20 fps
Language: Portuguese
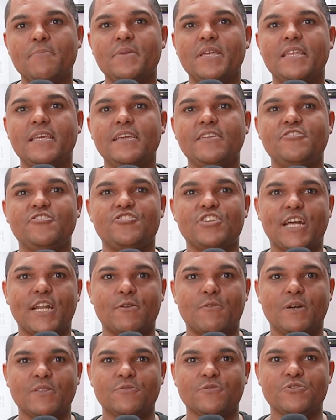Mirim de
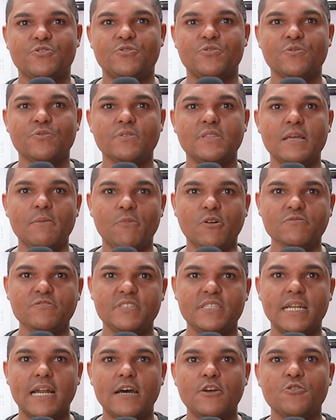Jaraguá do Sul
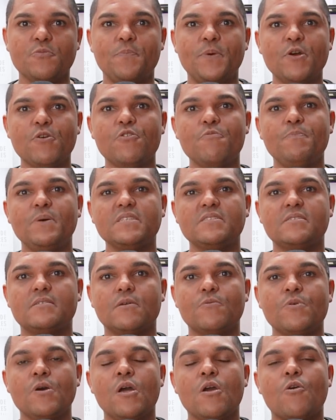demonstraram
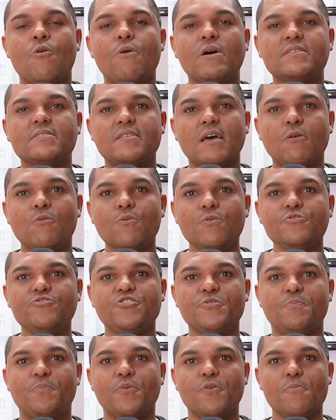preocupação com a
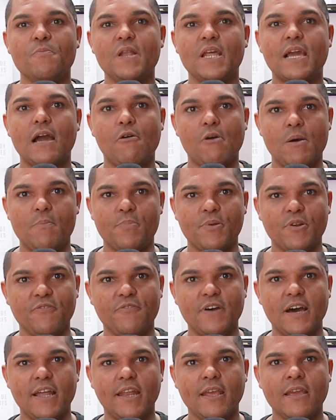saúde pública ao
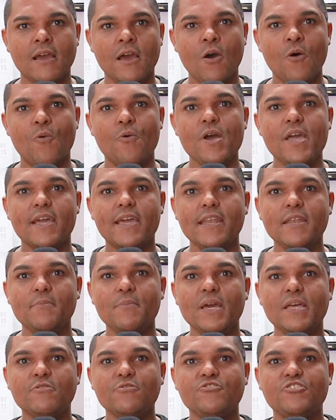aprovarem um
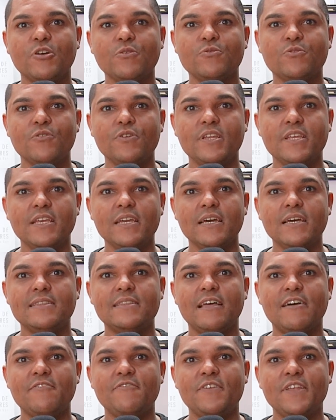requerimento de autoria
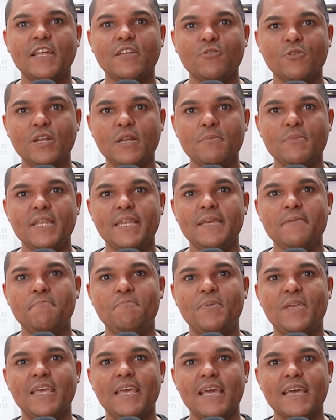da vereadora Mirim
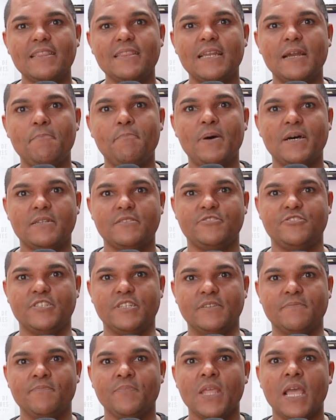Pietra
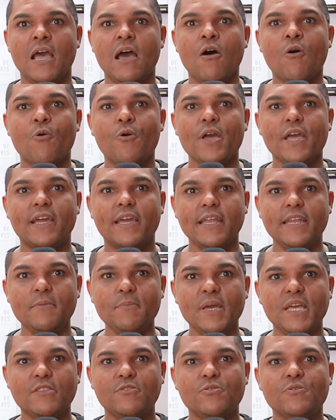Pardim. O
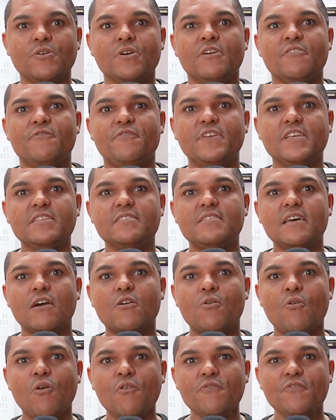requerimento visa
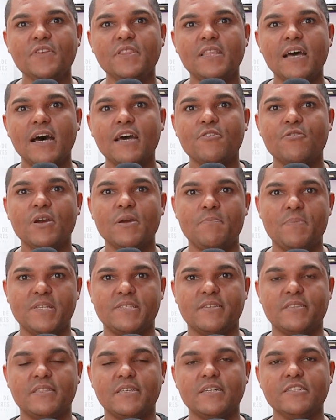convidar um
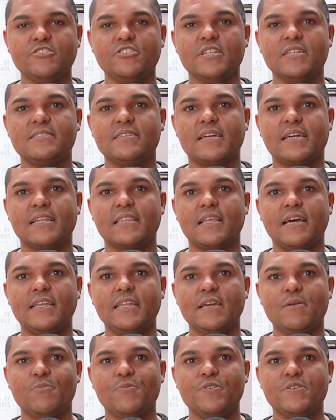representante da
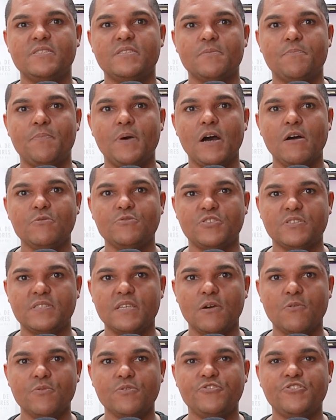Secretaria Municipal de
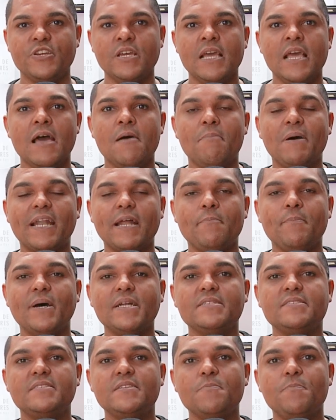Saúde para
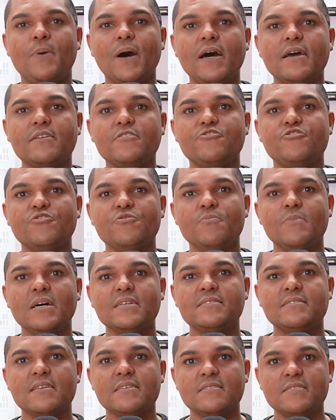participar de uma
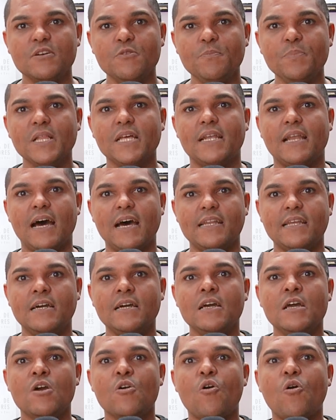sessão plenária
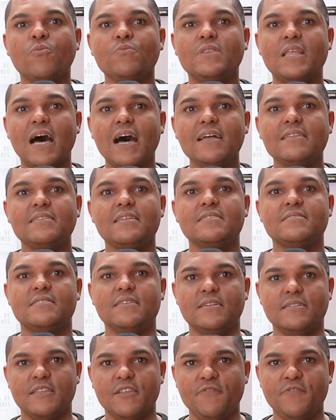com data a
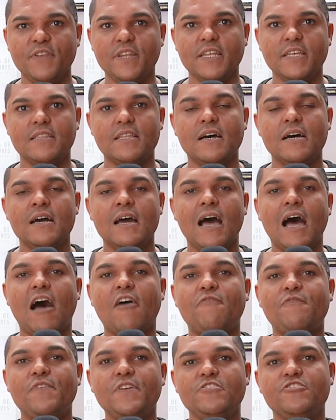ser definida,
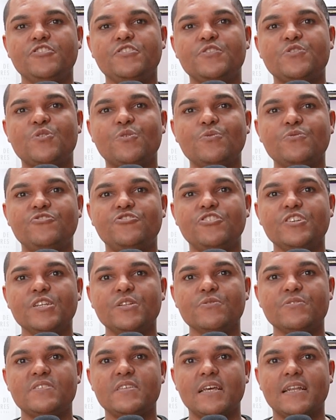a fim de
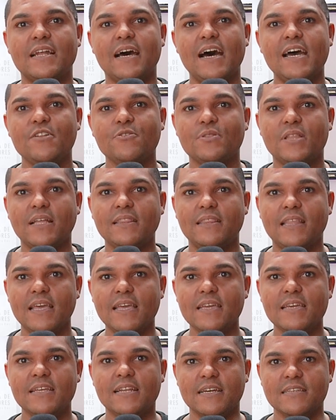discutir o cenário da
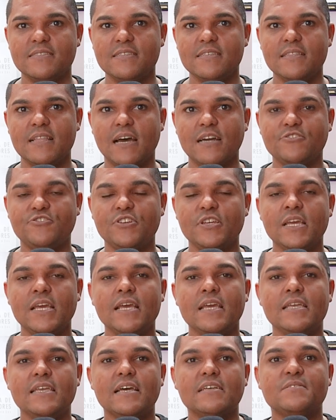dengue na cidade
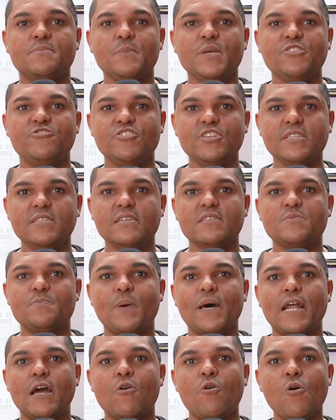e as medidas
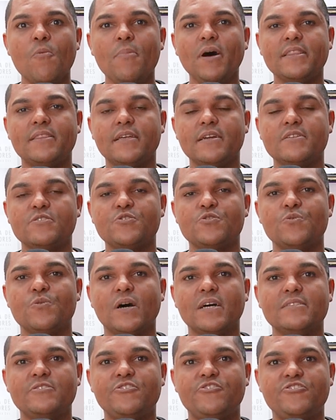para combater
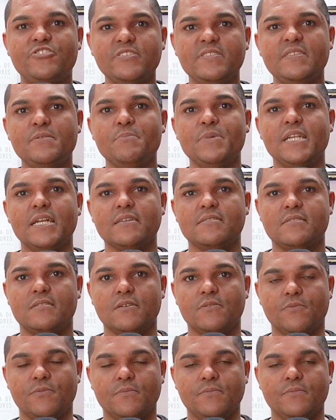sua disseminação.